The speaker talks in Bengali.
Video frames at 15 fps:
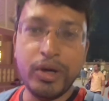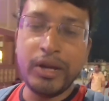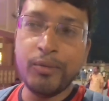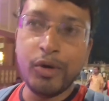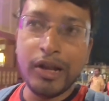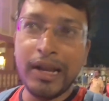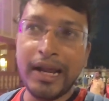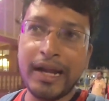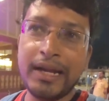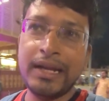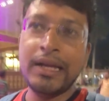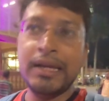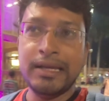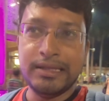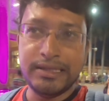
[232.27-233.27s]
উনি বললেন
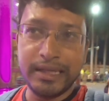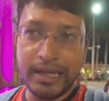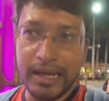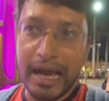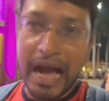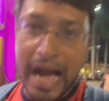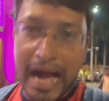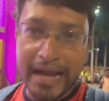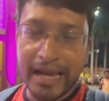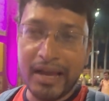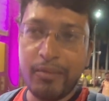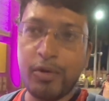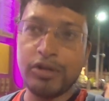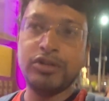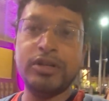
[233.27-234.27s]
যে
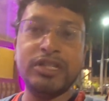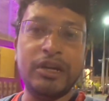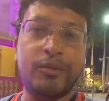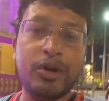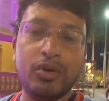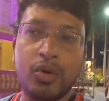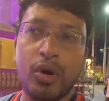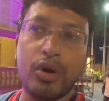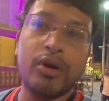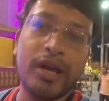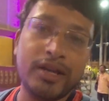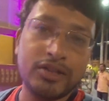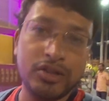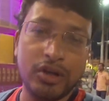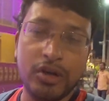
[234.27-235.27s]
আগের বছর যেমন
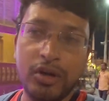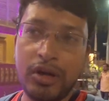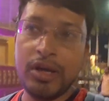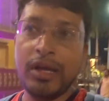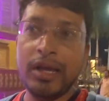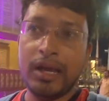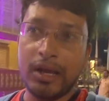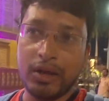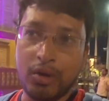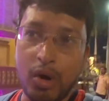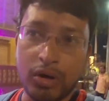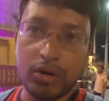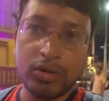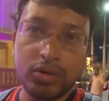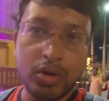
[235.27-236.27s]
করোনার জন্য
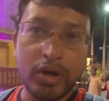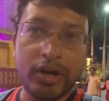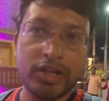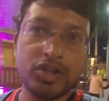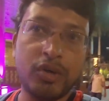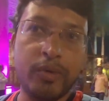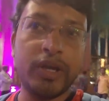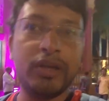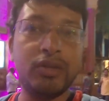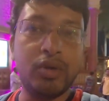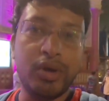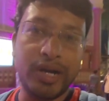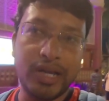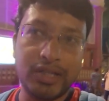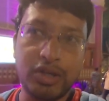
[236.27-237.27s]
ঘটোত্তোলনের সময় কিন্তু
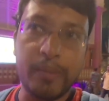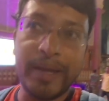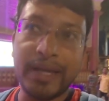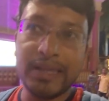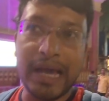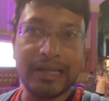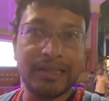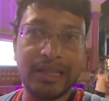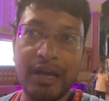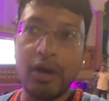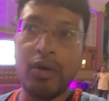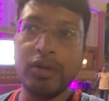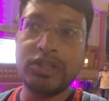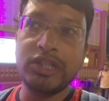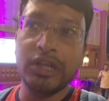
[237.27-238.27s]
ওখানে সবাইকে থাকতে
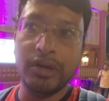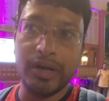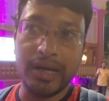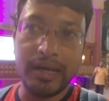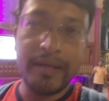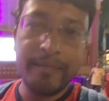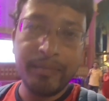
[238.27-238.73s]
দেওয়া হচ্ছিল না